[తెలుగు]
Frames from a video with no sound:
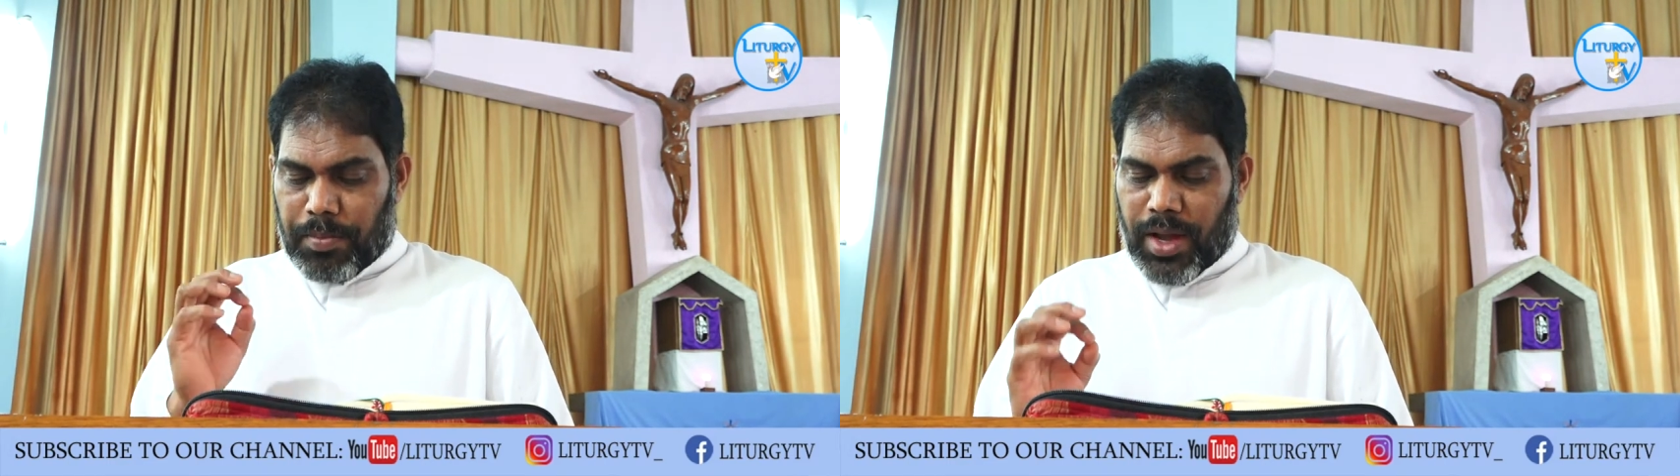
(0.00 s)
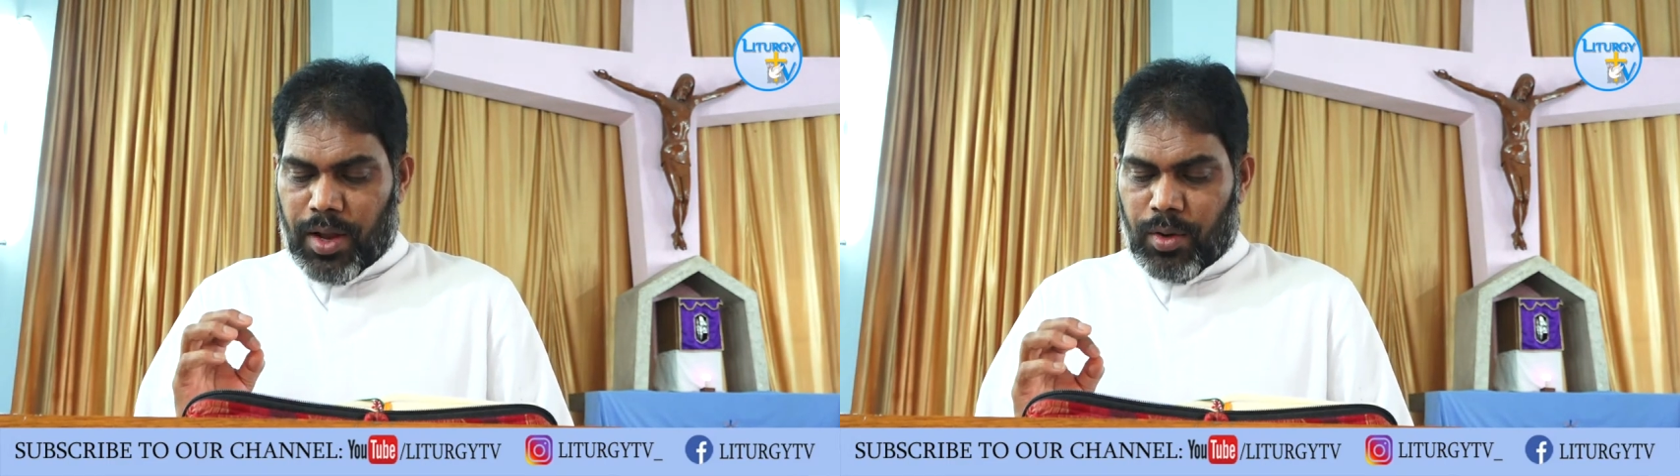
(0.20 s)

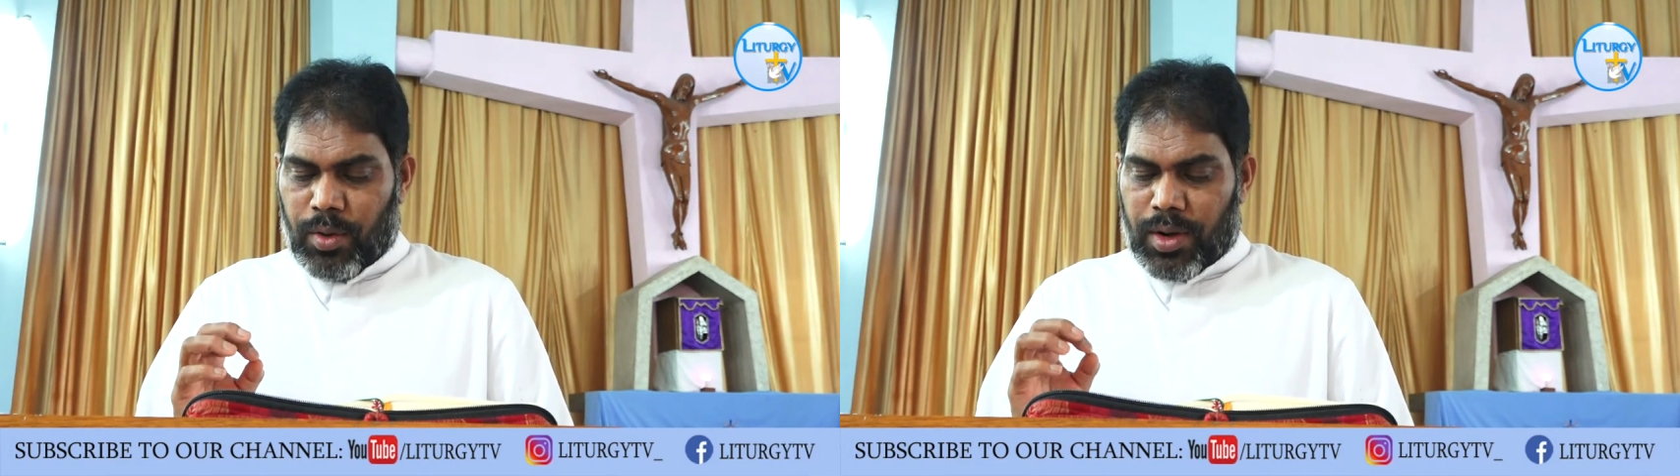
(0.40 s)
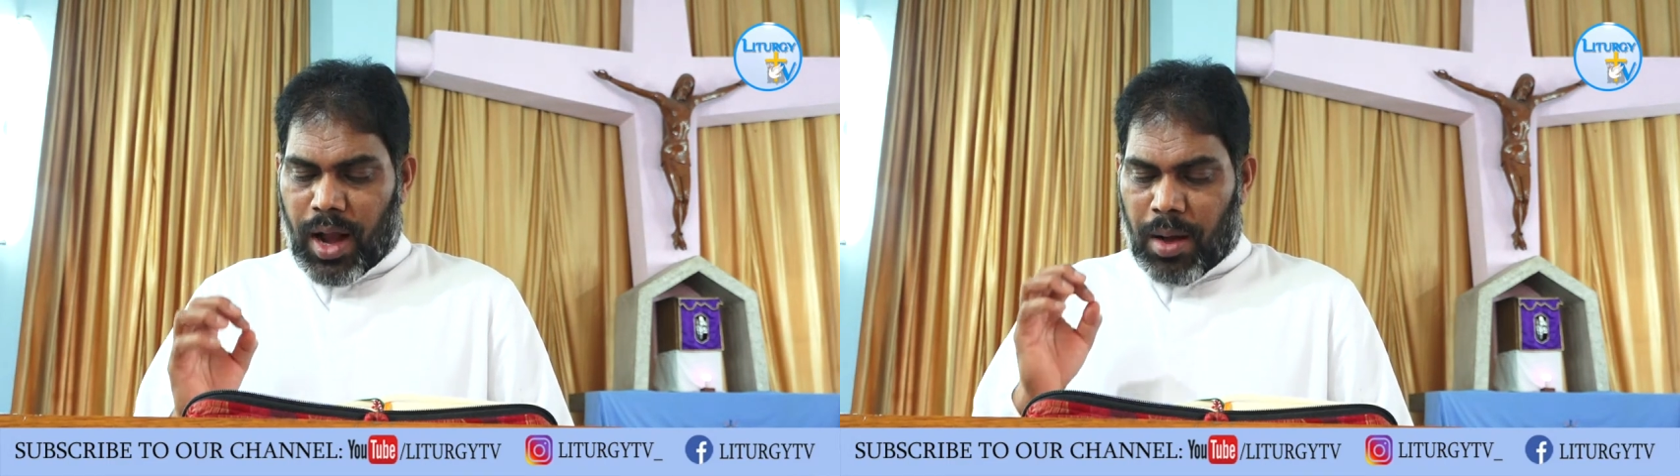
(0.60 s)
మీరు
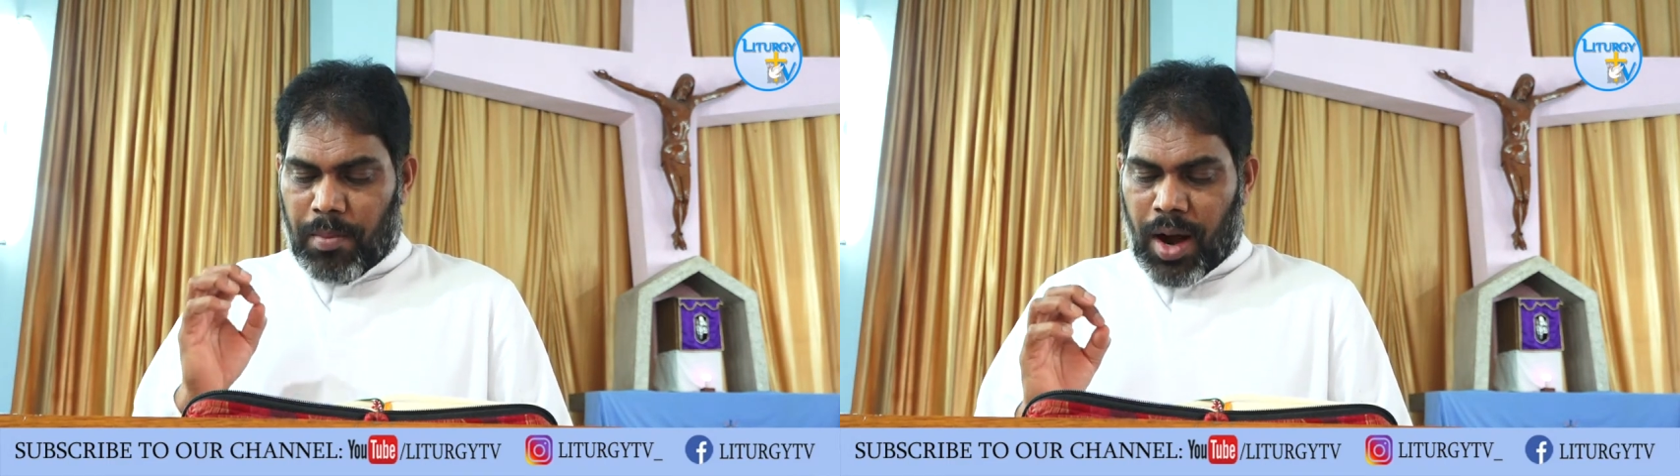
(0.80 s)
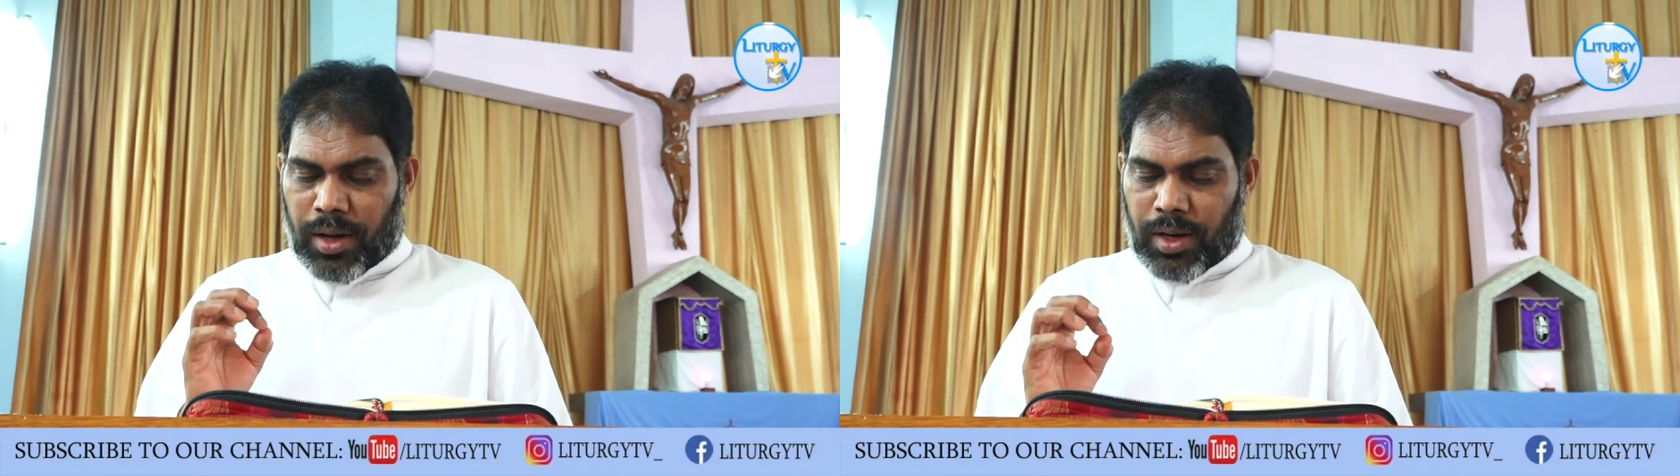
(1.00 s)
నా
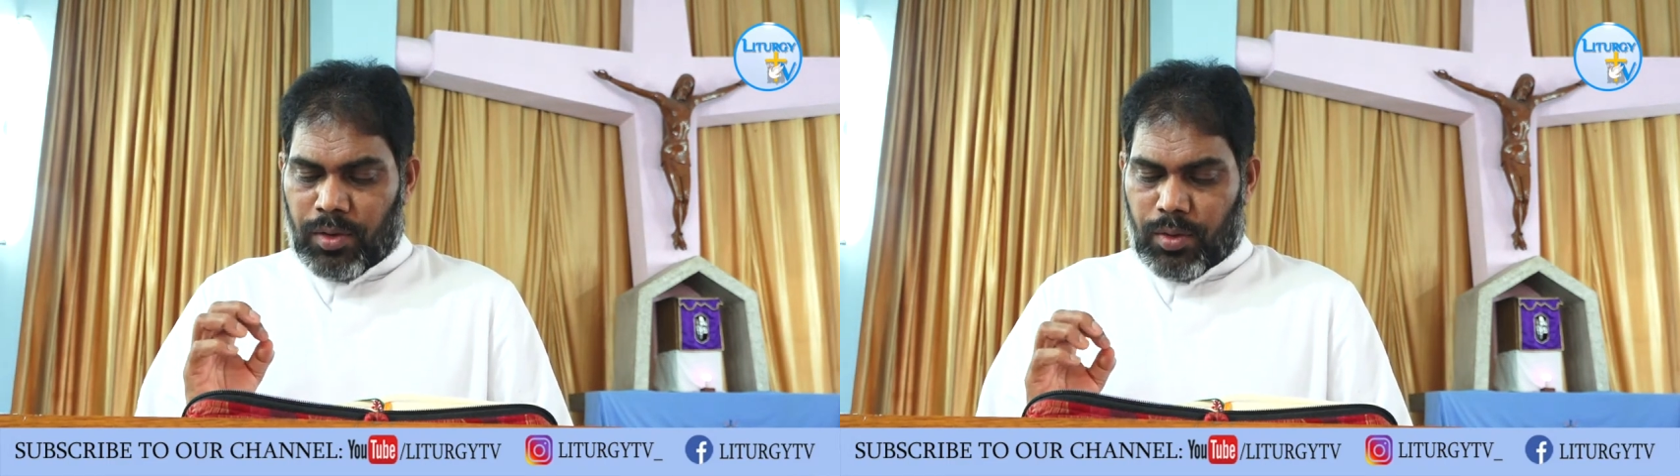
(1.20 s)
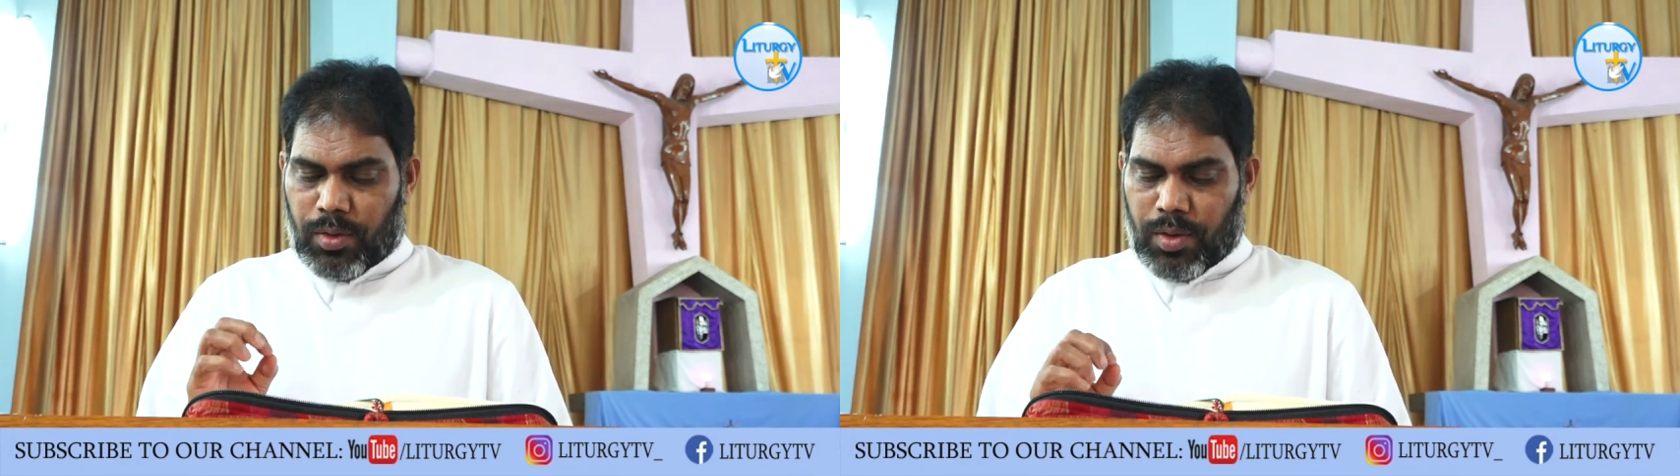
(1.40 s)
మాటను